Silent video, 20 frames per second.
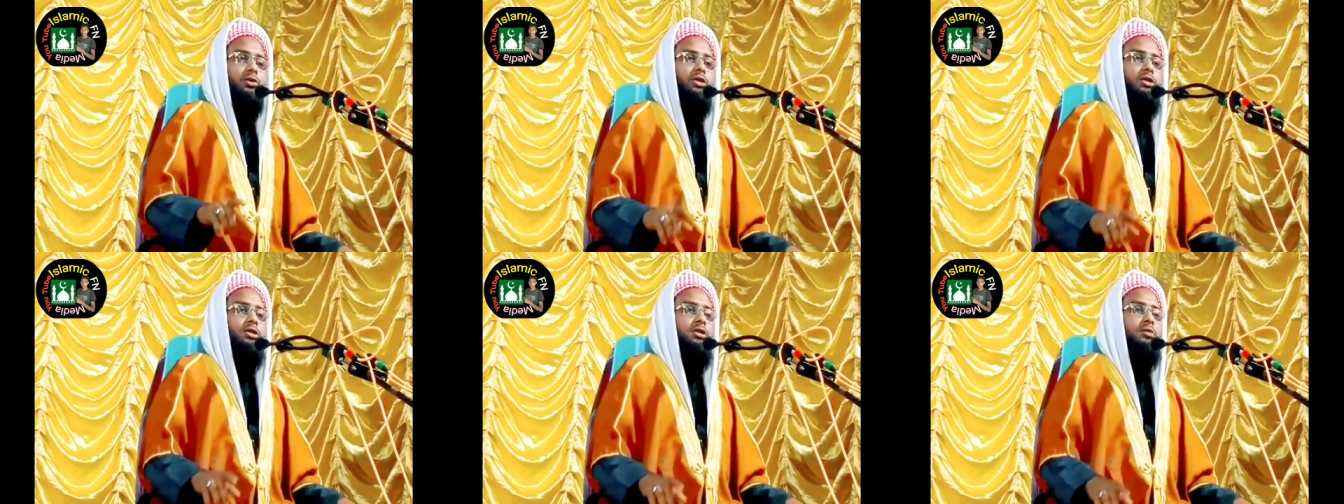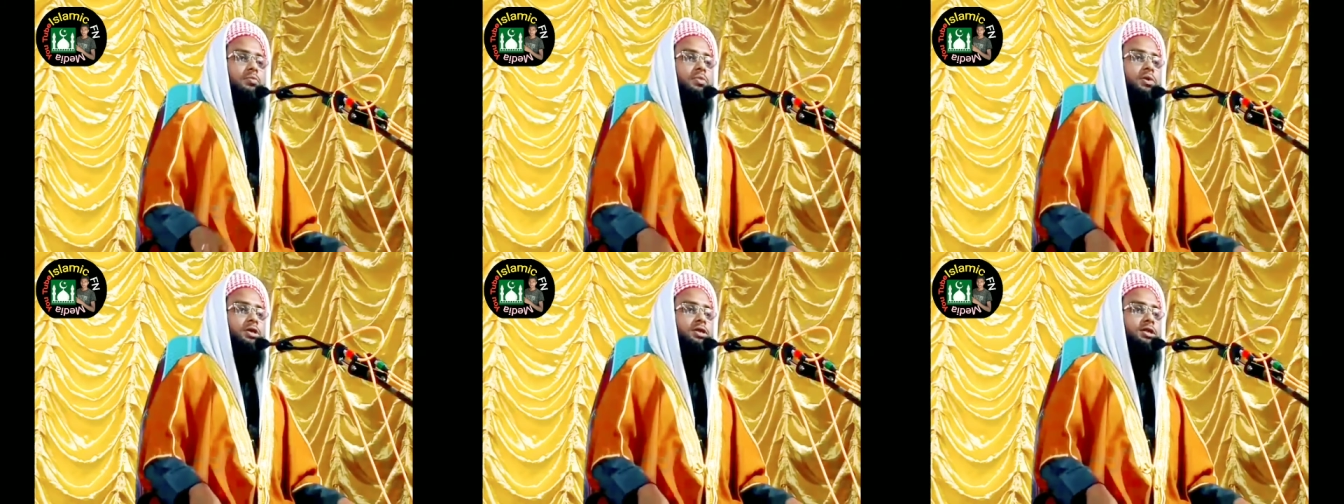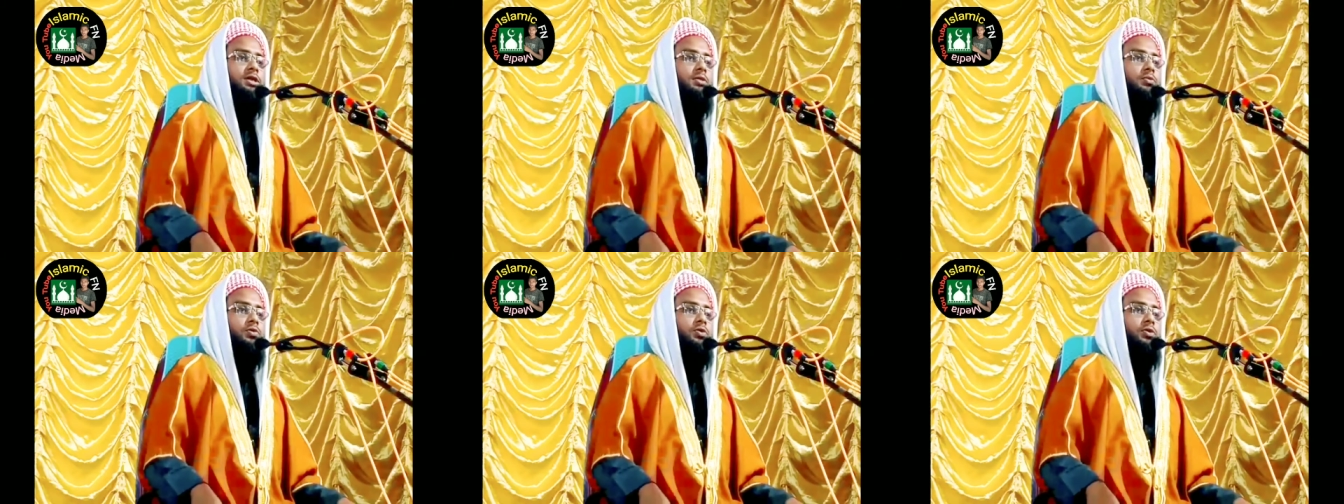মধ্যে যে
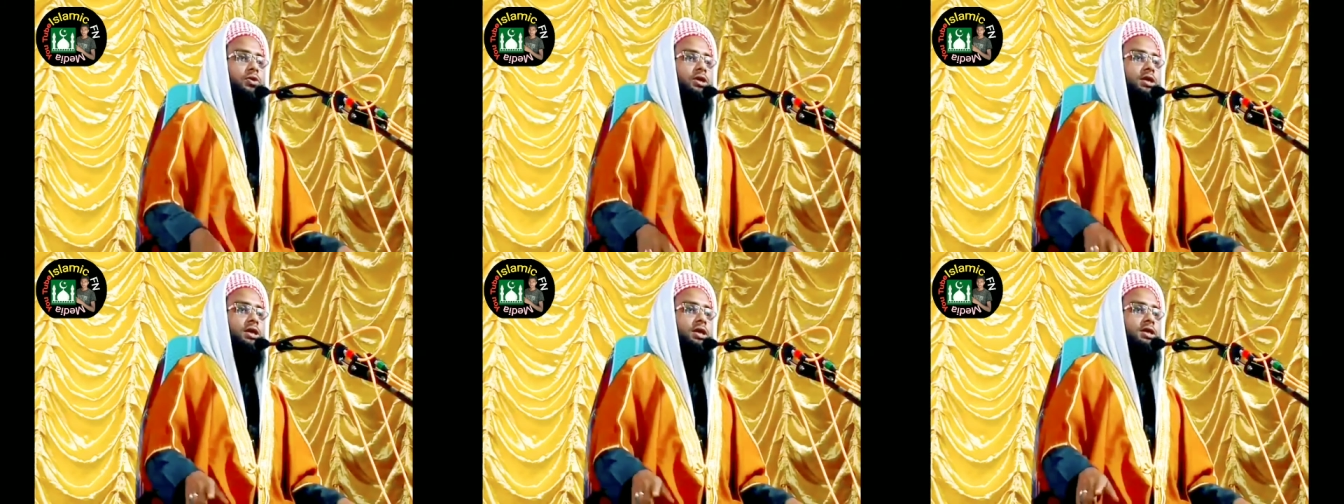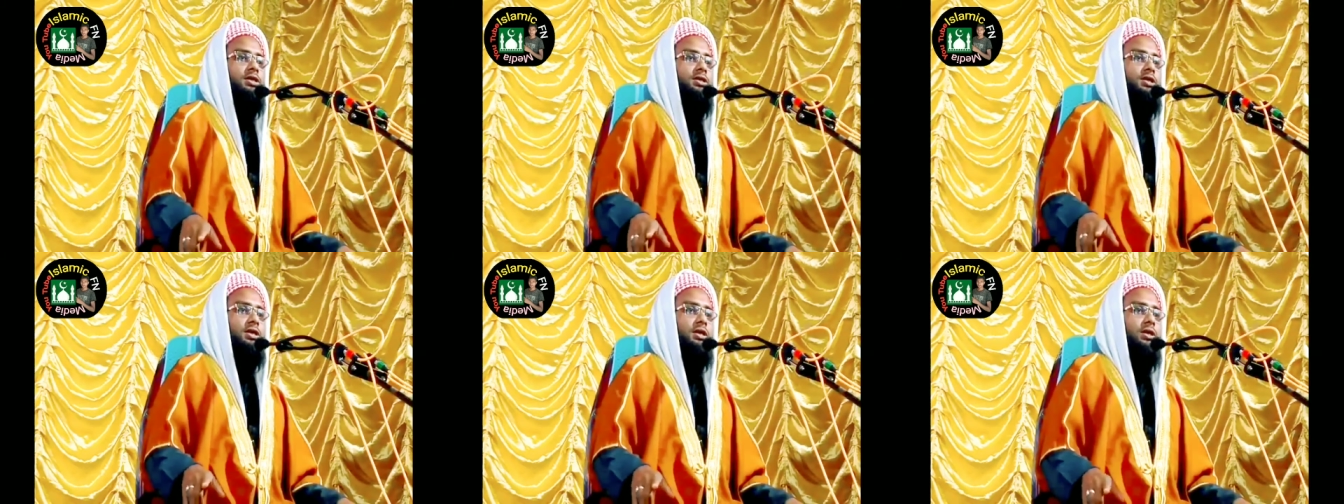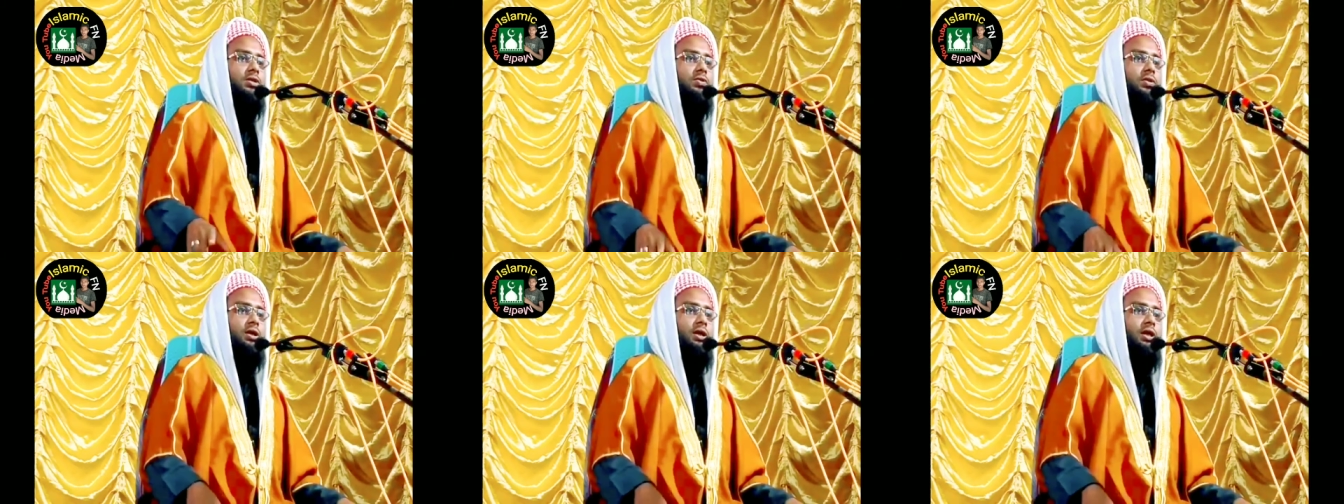পেটসাপ করে এই কাজটা
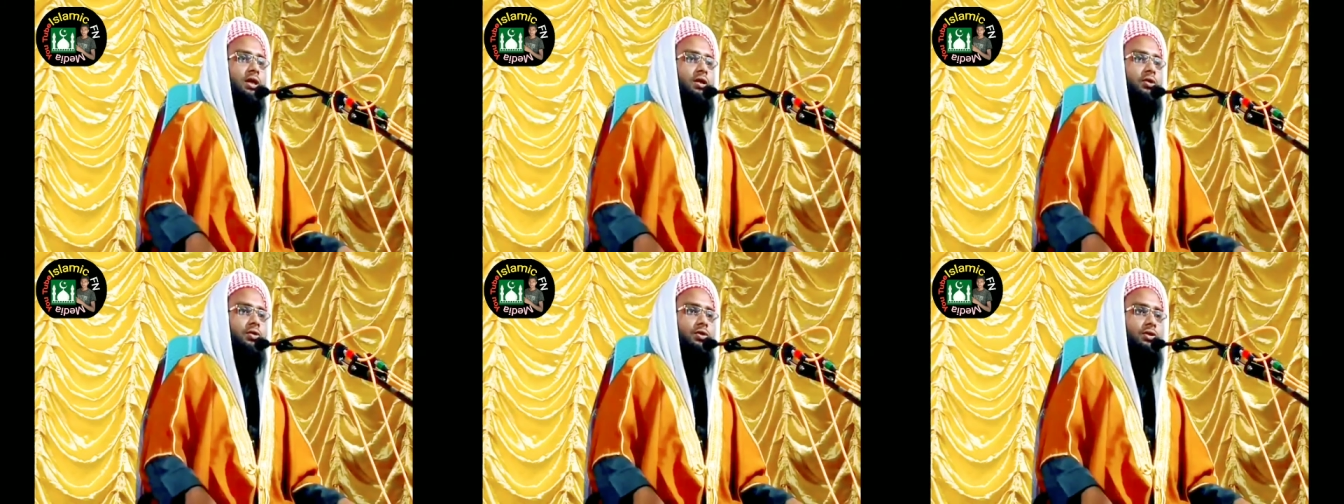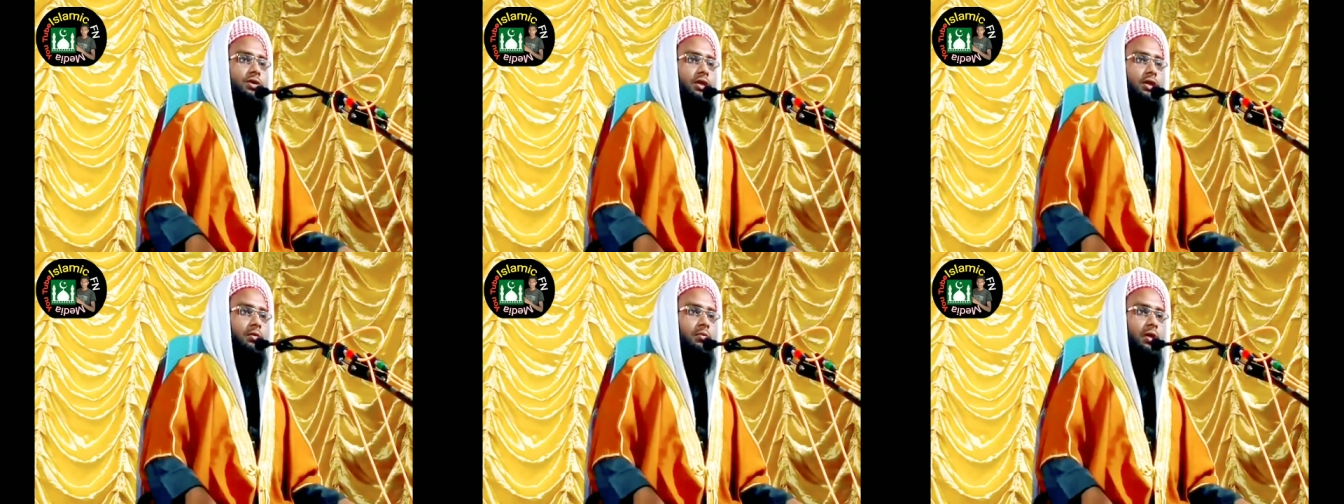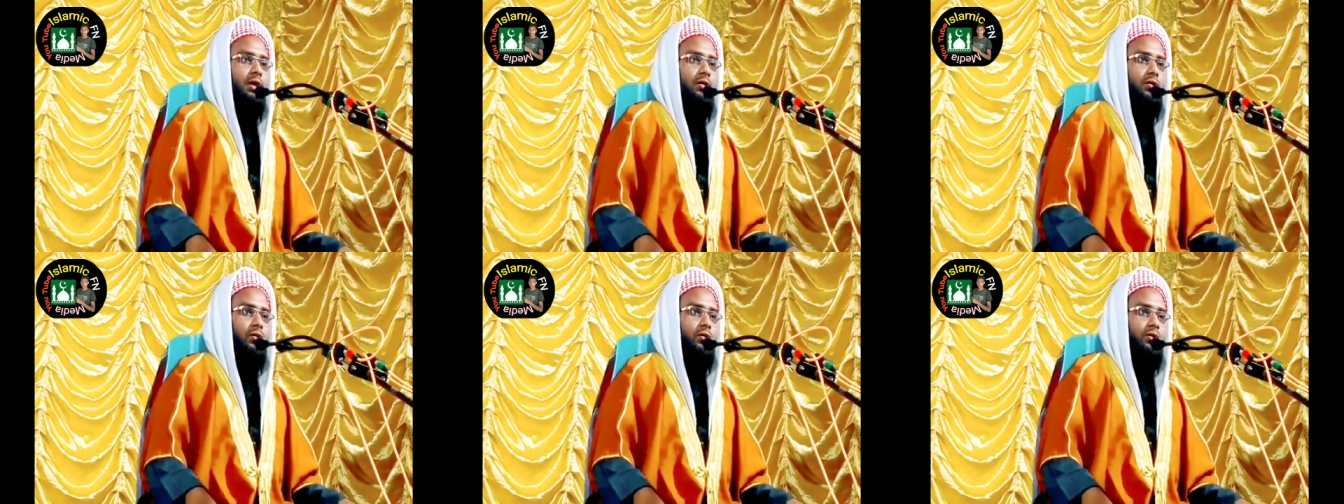কি অন্যায় হয়েছে না
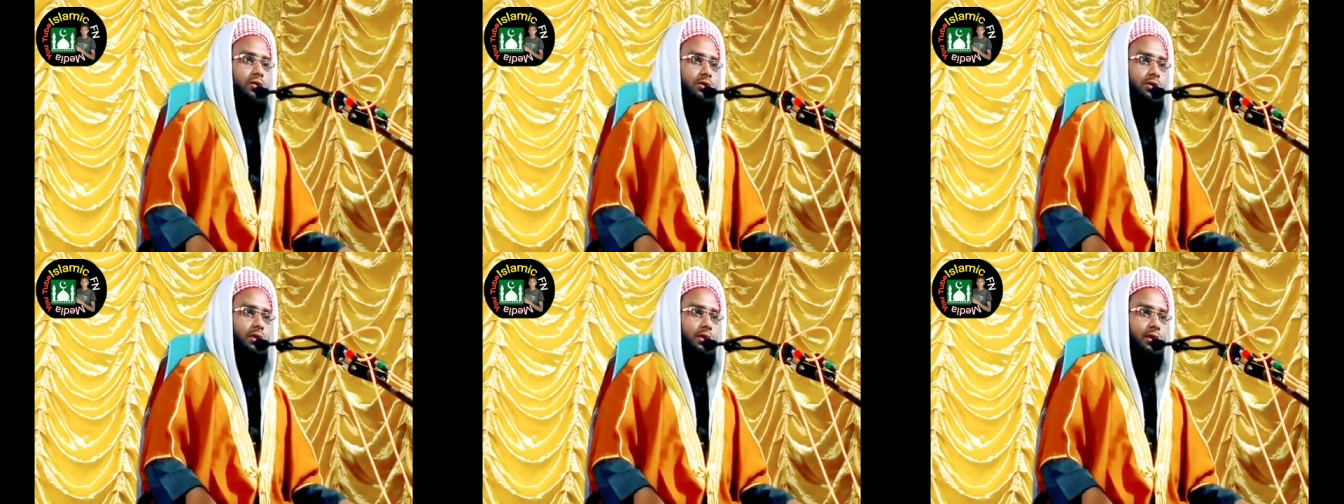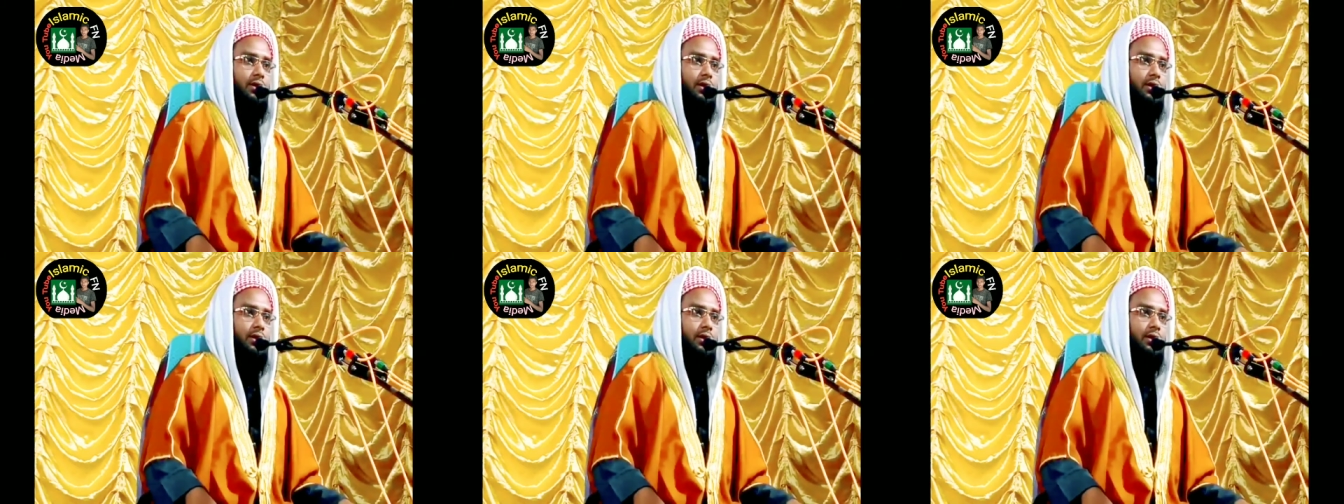ভালো হয়েছে